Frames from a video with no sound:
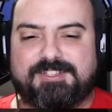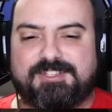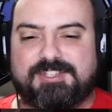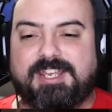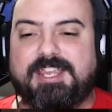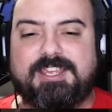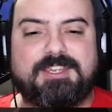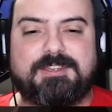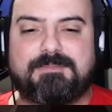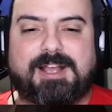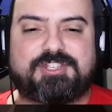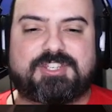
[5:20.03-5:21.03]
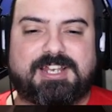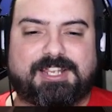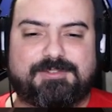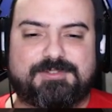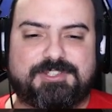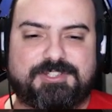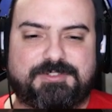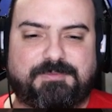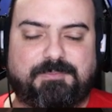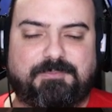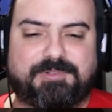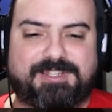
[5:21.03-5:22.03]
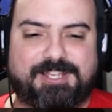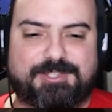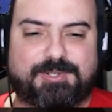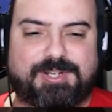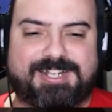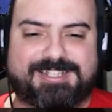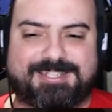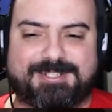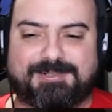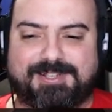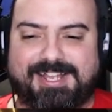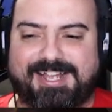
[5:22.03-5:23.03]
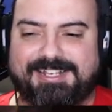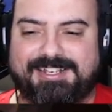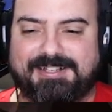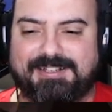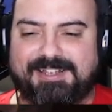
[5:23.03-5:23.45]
A gente nem imaginar que um dia a gente pudesse jogar assim online.